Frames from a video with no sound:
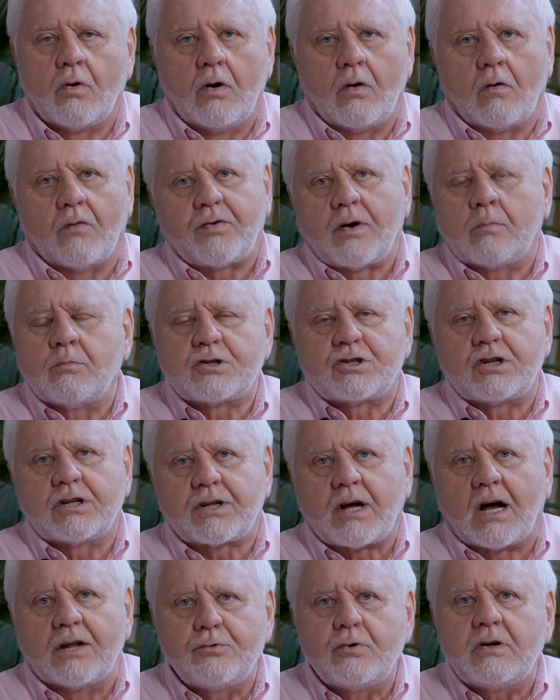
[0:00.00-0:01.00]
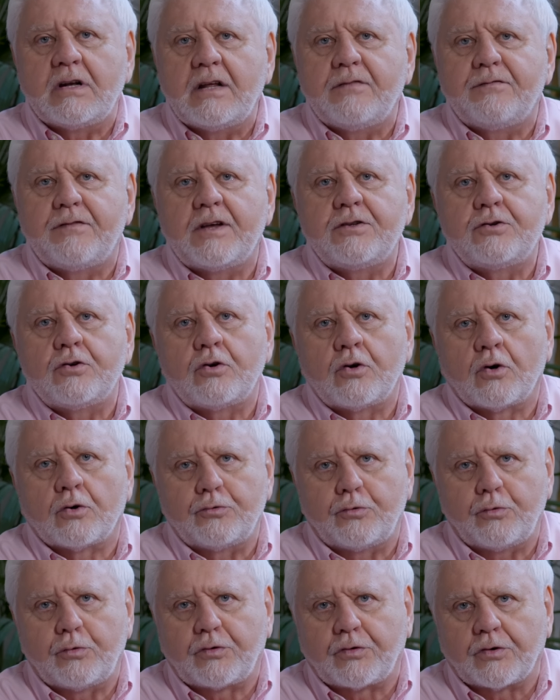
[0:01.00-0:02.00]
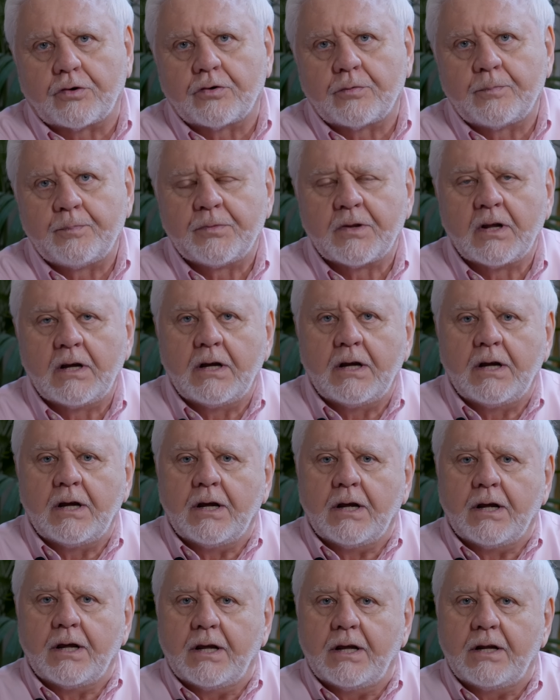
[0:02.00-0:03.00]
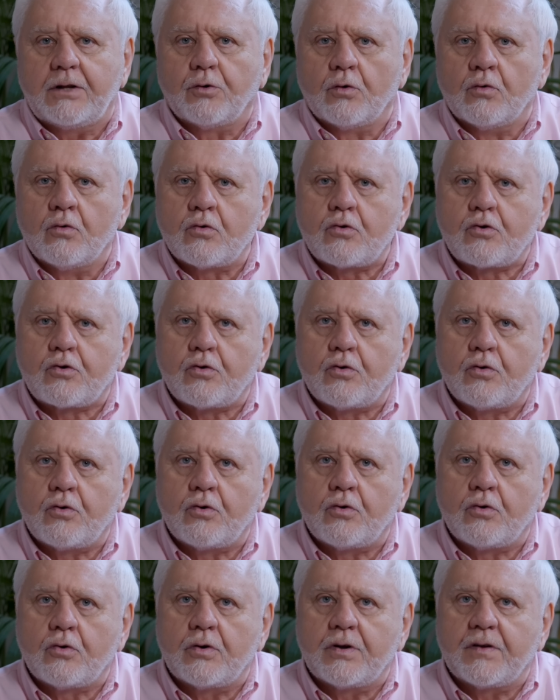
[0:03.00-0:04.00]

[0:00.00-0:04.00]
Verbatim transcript: enfin moi j'ai traduit les veilleurs du temps. Et donc euh,